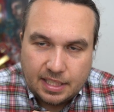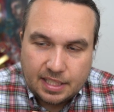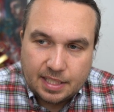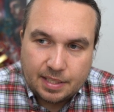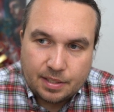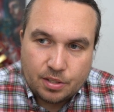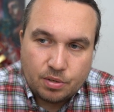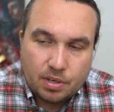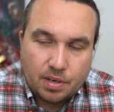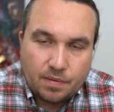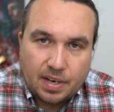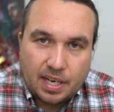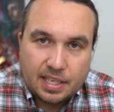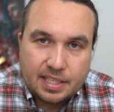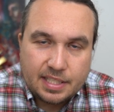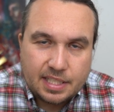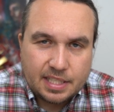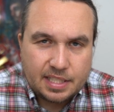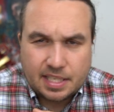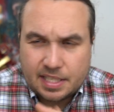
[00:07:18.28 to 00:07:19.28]
äh, zu
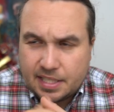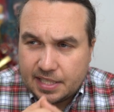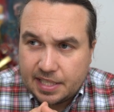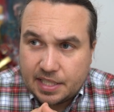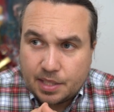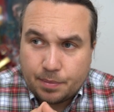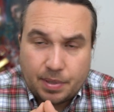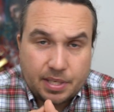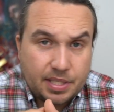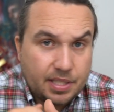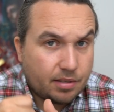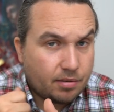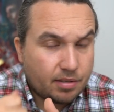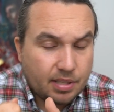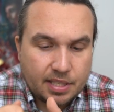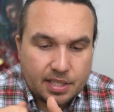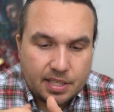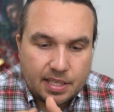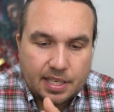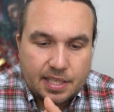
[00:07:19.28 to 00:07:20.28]
erwarten, dass das nächste passiert und
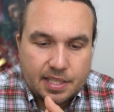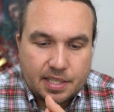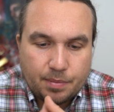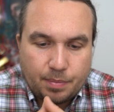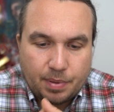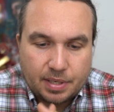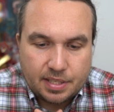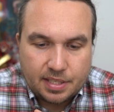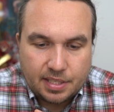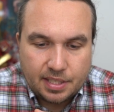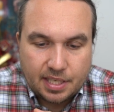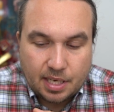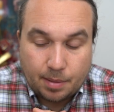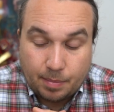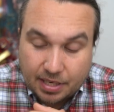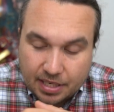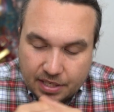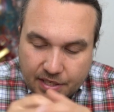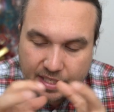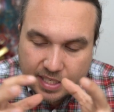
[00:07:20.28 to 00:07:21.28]
das nächste passiert. Aber
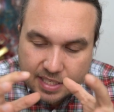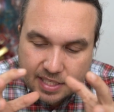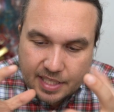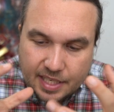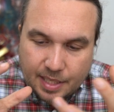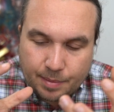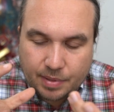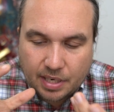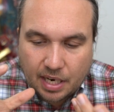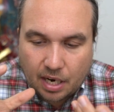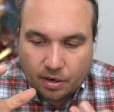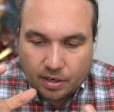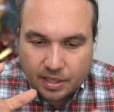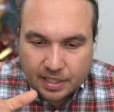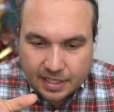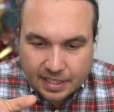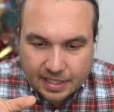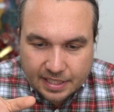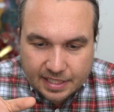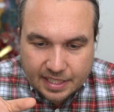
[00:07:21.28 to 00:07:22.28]
das ist eben auch
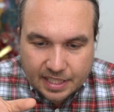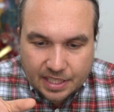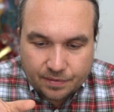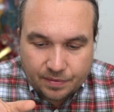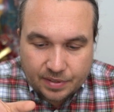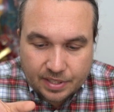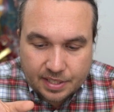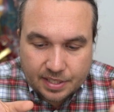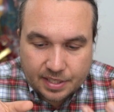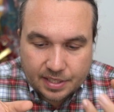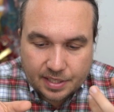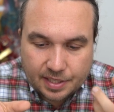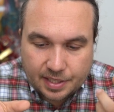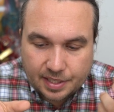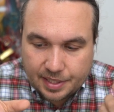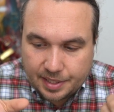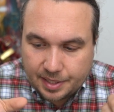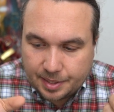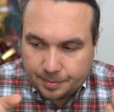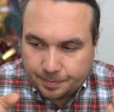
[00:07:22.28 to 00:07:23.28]
eine
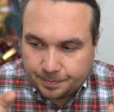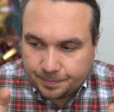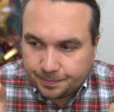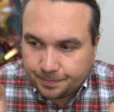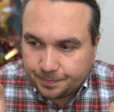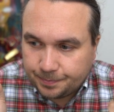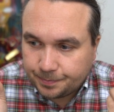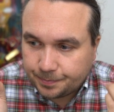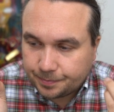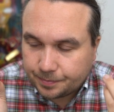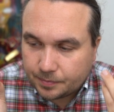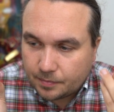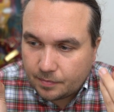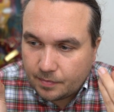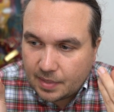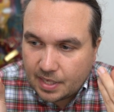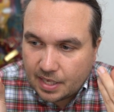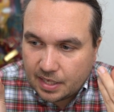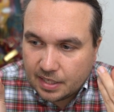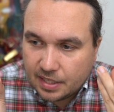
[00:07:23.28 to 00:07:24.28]
gewisse... Ähm,
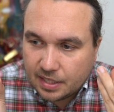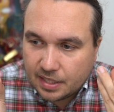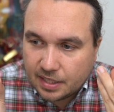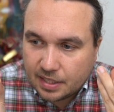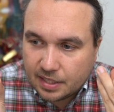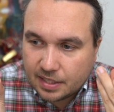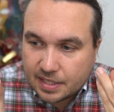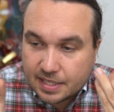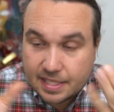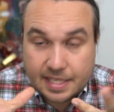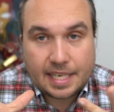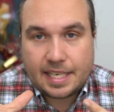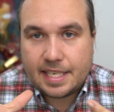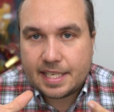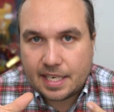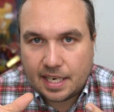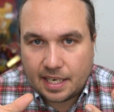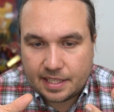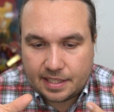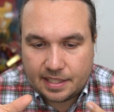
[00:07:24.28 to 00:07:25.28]
äh,
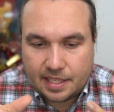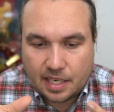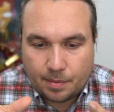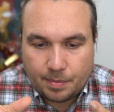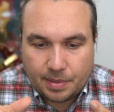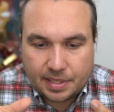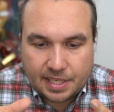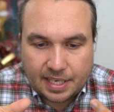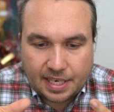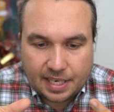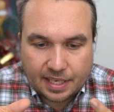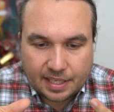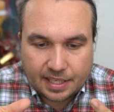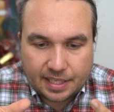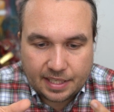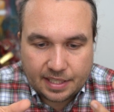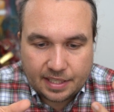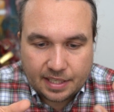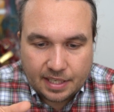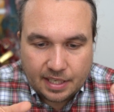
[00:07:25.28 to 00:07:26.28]
Zähigkeit, die damit
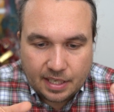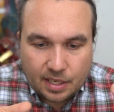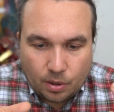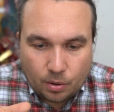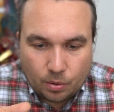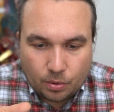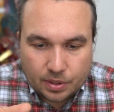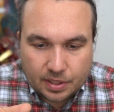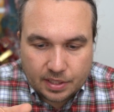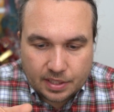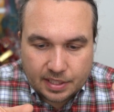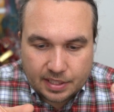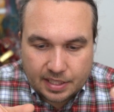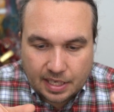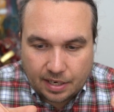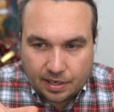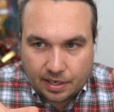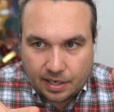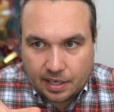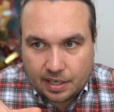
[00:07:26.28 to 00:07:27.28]
hergeht. Und
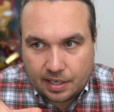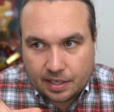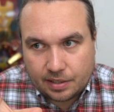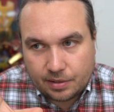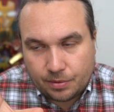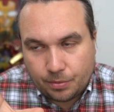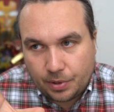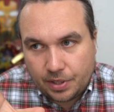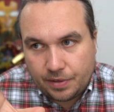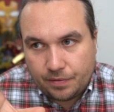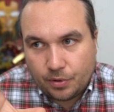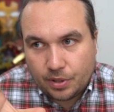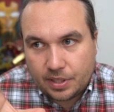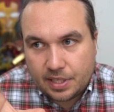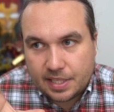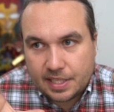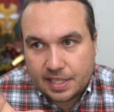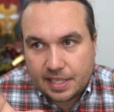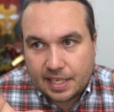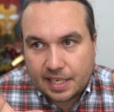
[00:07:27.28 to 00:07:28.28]
dadurch wirkt die
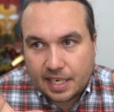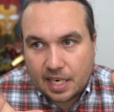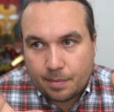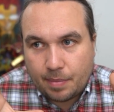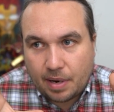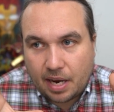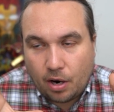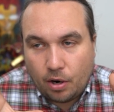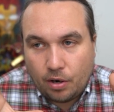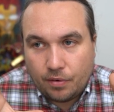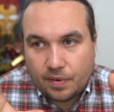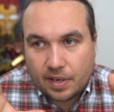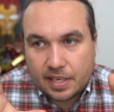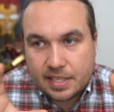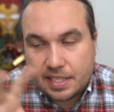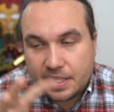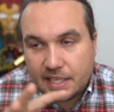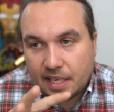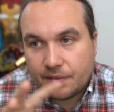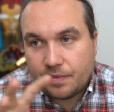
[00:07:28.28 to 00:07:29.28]
Serie aber auch, weil
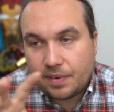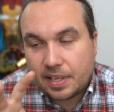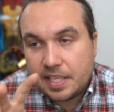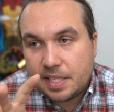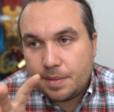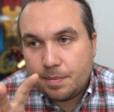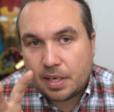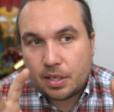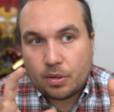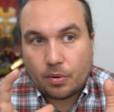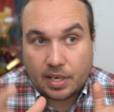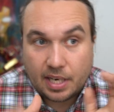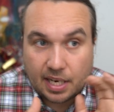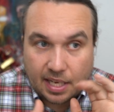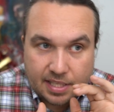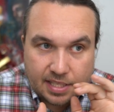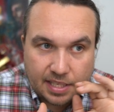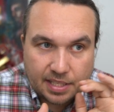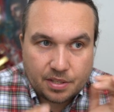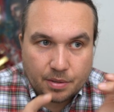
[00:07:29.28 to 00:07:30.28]
sie dann, wenn sie mal neue
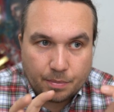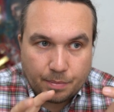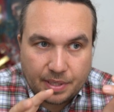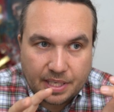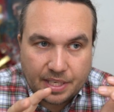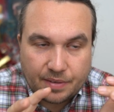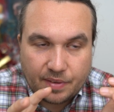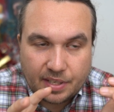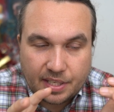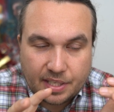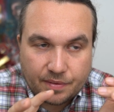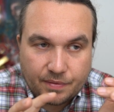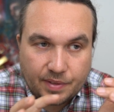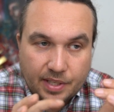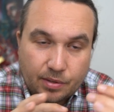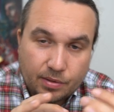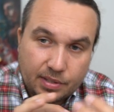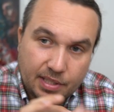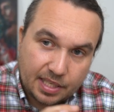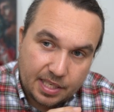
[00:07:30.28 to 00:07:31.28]
Ansätze und Blickwinkel
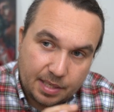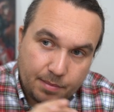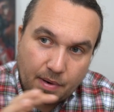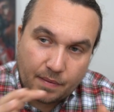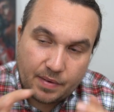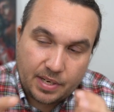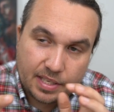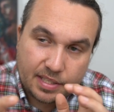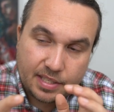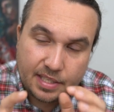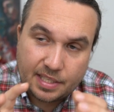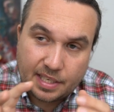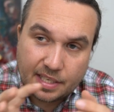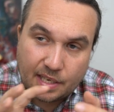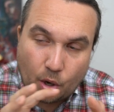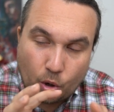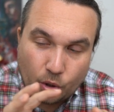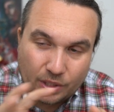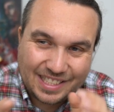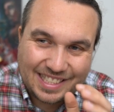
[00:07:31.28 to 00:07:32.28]
wählt und dann immer wieder sich dann
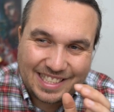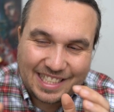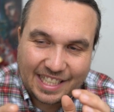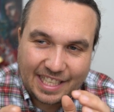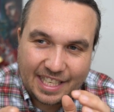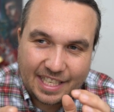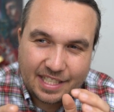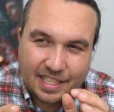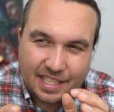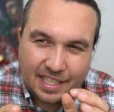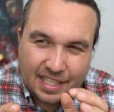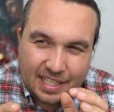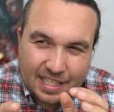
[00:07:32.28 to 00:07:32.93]
auch dreht,